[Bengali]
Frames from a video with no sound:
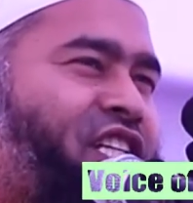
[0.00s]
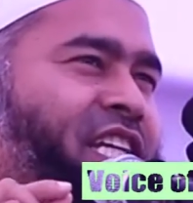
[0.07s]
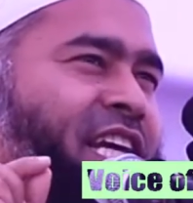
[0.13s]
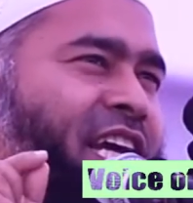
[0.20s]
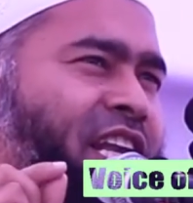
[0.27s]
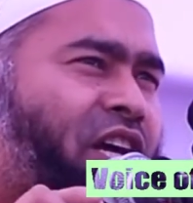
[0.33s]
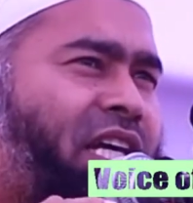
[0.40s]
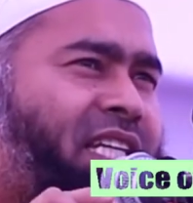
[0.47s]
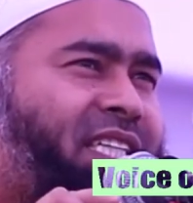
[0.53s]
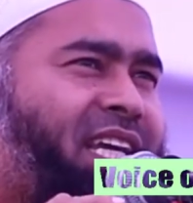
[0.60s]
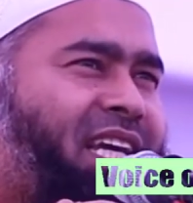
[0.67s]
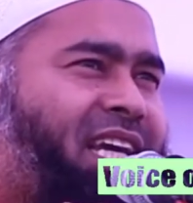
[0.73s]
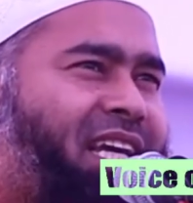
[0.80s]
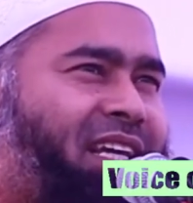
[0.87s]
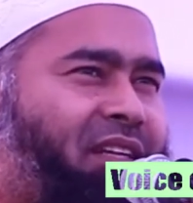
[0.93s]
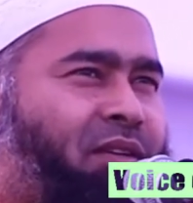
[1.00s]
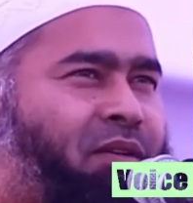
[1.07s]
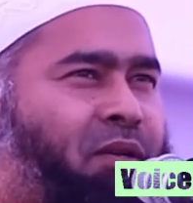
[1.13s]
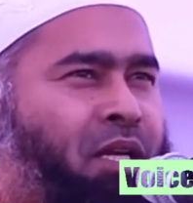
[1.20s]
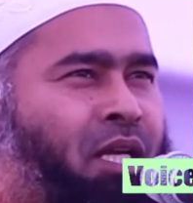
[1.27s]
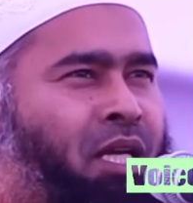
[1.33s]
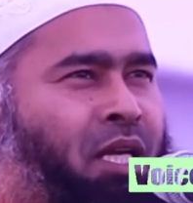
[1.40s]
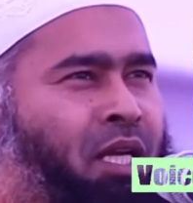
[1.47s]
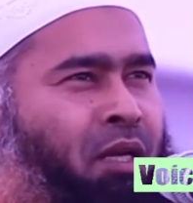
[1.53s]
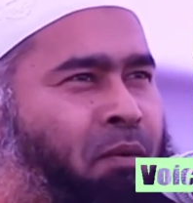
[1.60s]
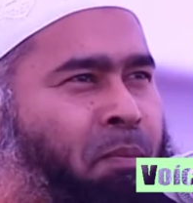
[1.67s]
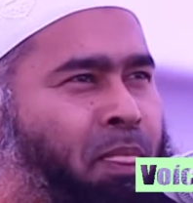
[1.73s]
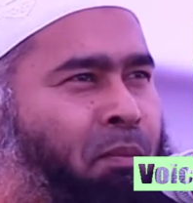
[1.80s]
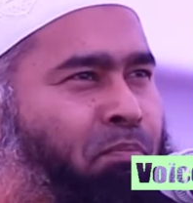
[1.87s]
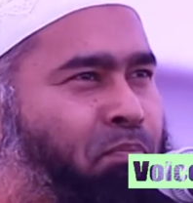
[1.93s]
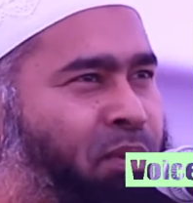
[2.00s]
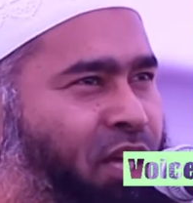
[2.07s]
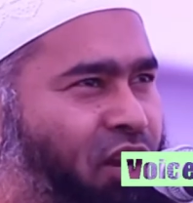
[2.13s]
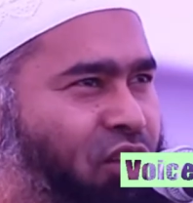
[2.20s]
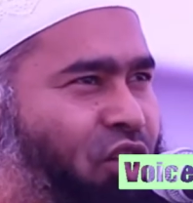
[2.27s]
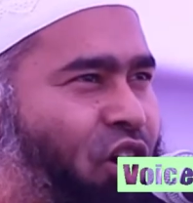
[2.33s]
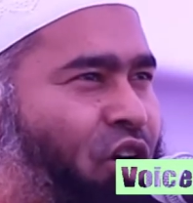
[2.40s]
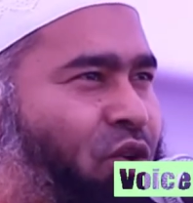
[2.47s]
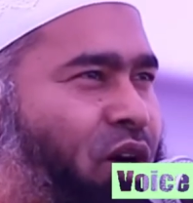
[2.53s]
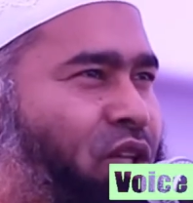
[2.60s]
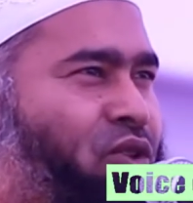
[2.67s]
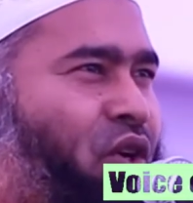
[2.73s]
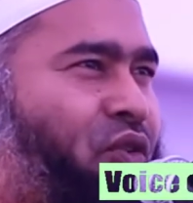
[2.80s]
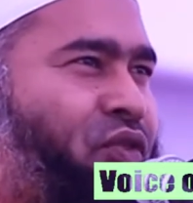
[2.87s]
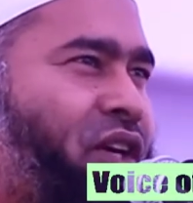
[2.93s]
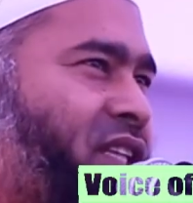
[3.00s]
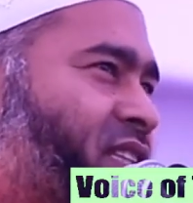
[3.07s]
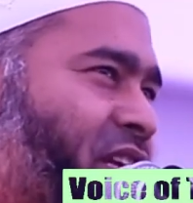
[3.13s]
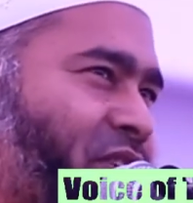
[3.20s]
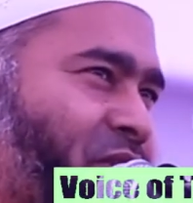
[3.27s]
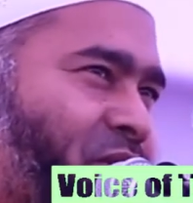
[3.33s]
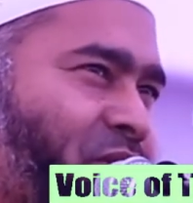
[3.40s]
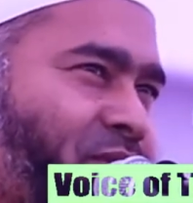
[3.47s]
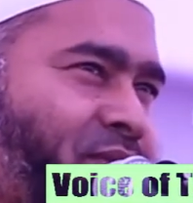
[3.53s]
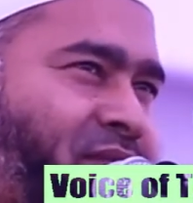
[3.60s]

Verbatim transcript: শিরিক থেকে বিরত হওয়ার তৌফিক দান করো